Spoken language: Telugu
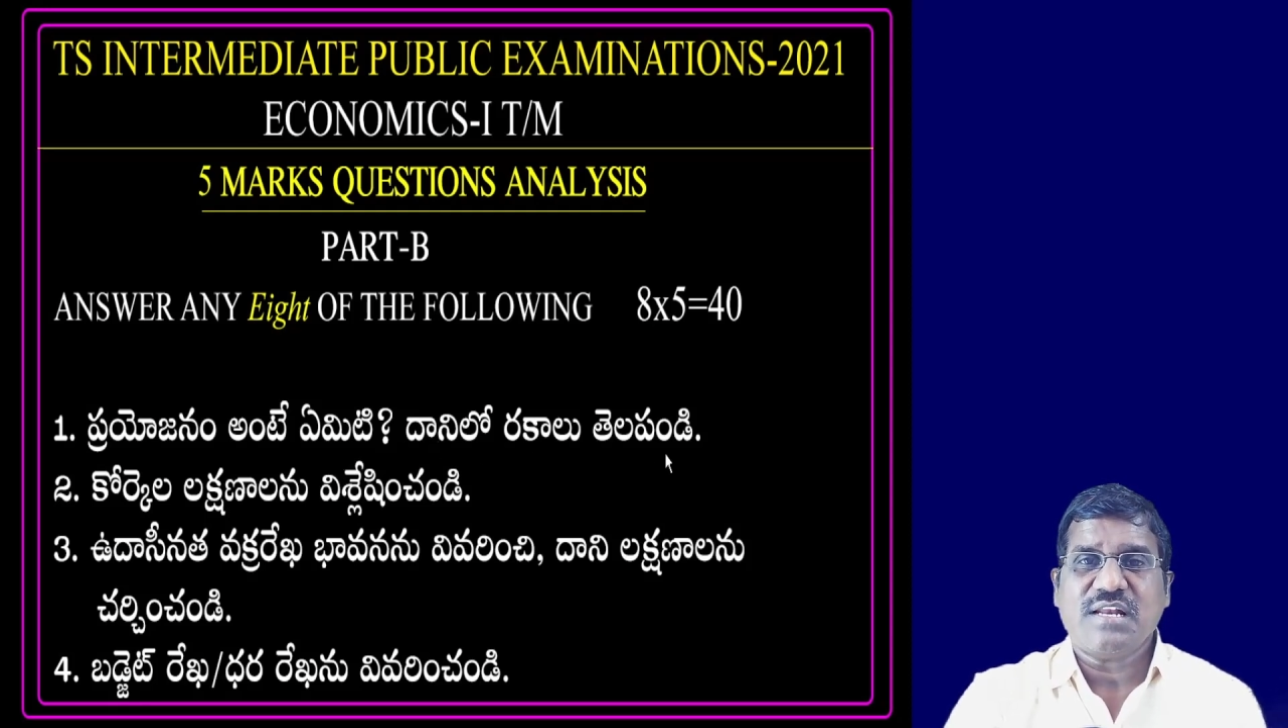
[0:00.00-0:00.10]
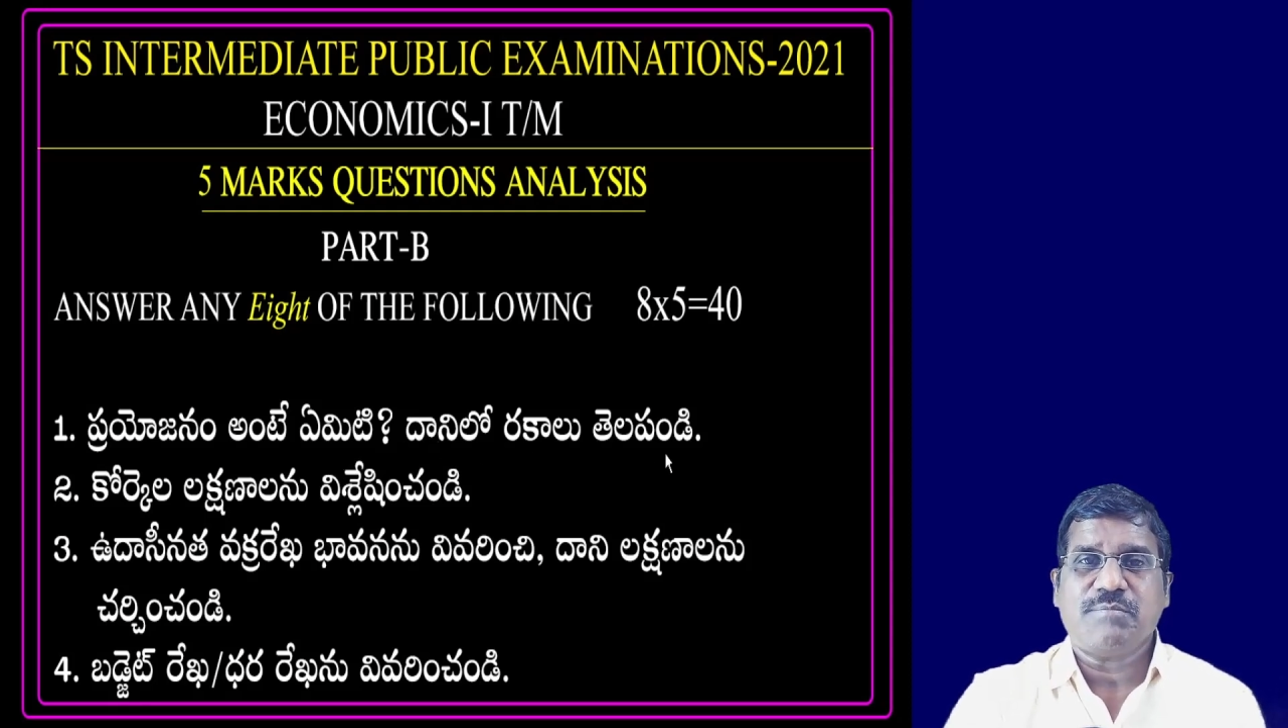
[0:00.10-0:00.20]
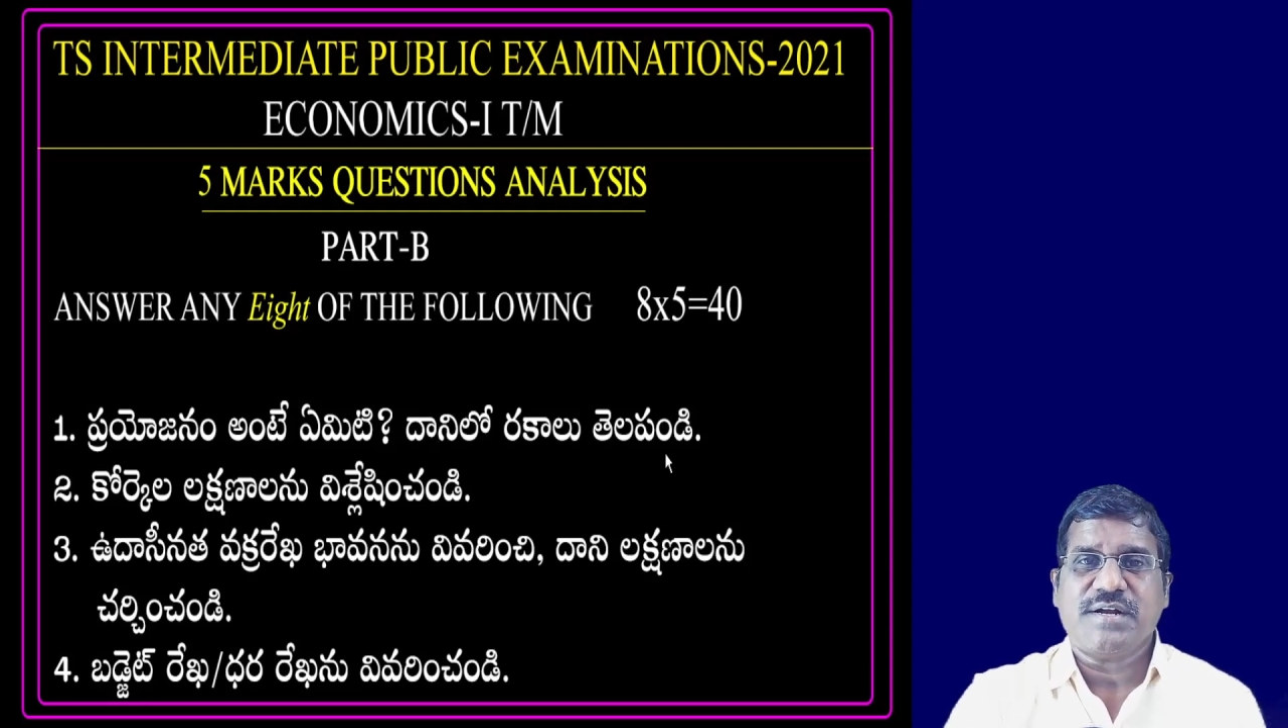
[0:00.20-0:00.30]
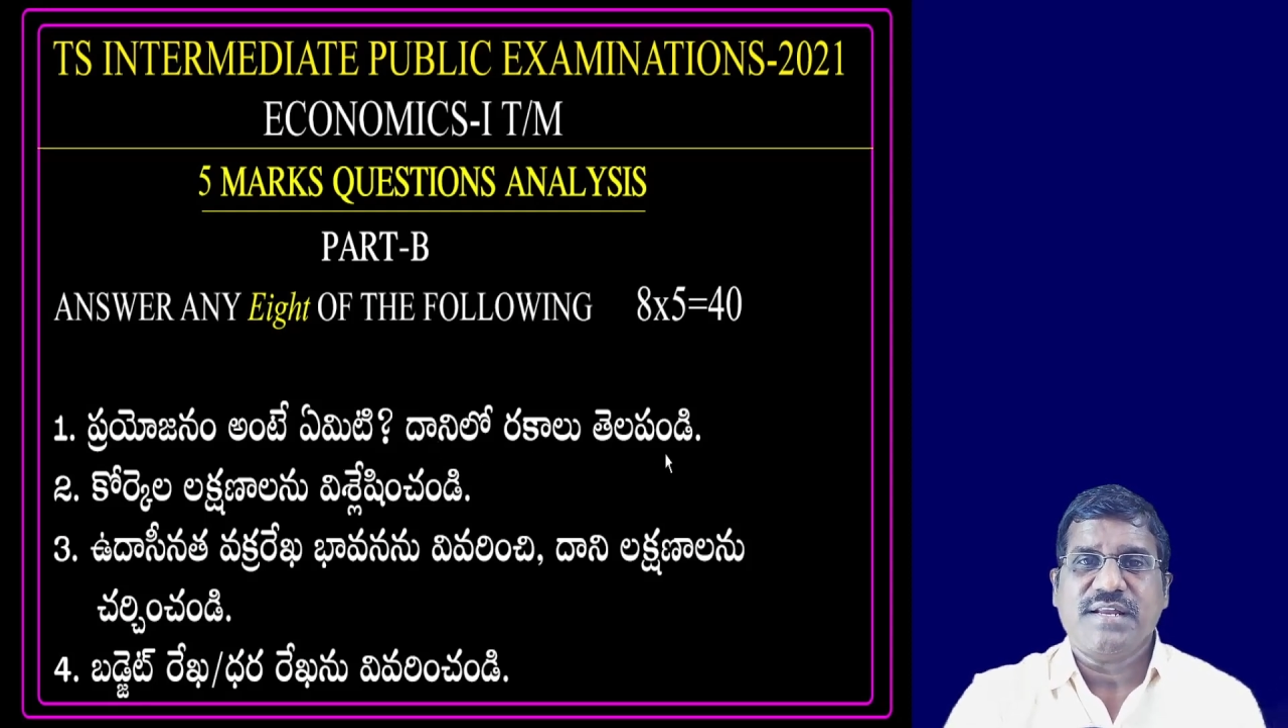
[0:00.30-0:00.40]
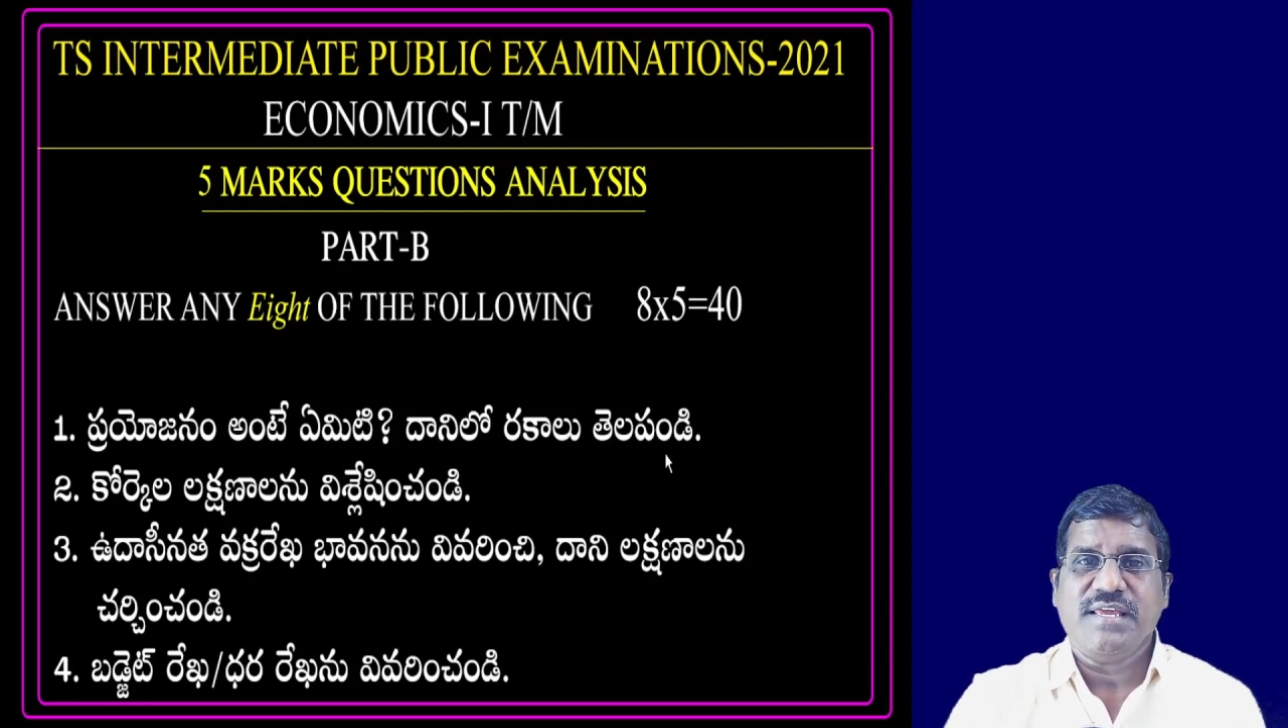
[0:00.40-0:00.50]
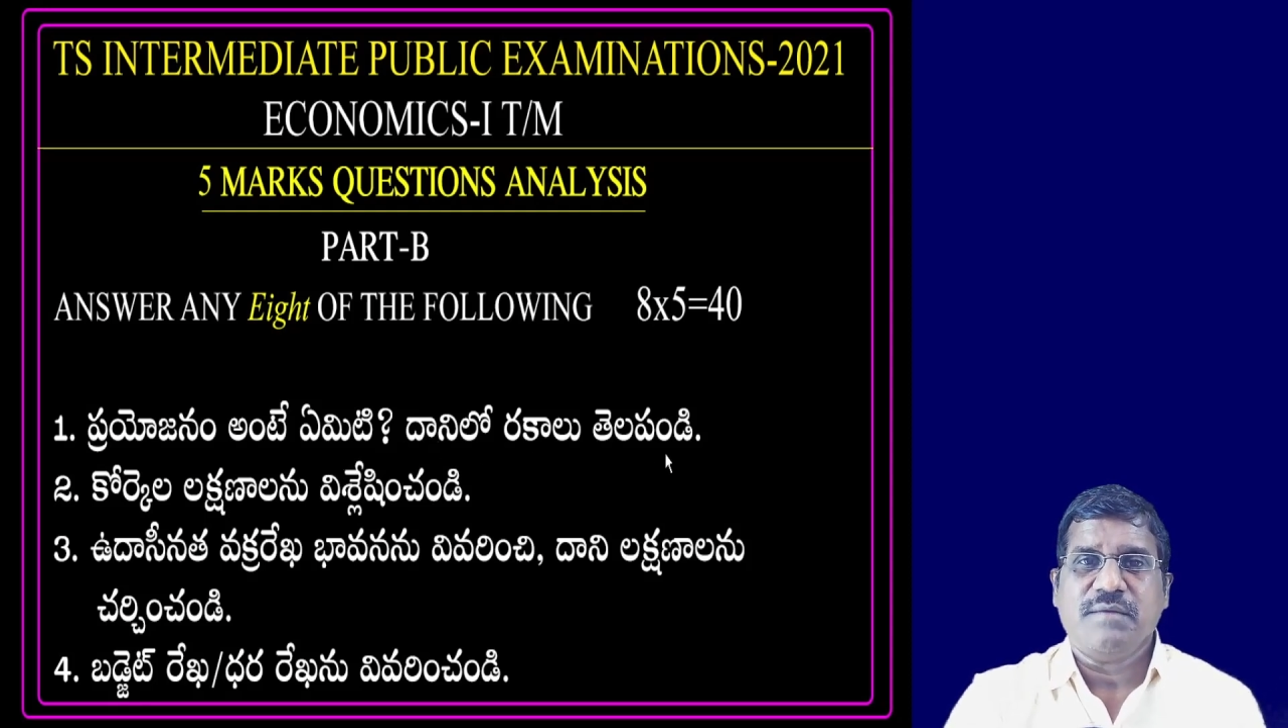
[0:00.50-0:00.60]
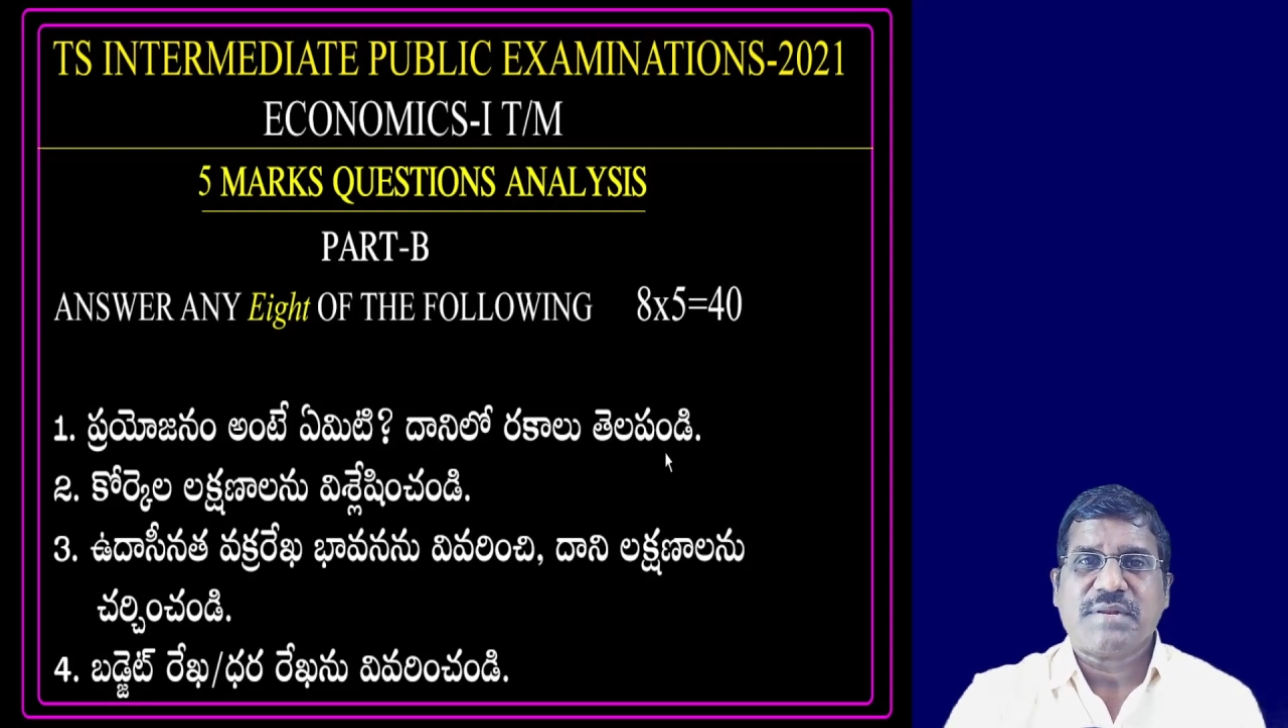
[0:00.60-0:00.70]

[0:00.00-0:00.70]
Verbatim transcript: తెలపండి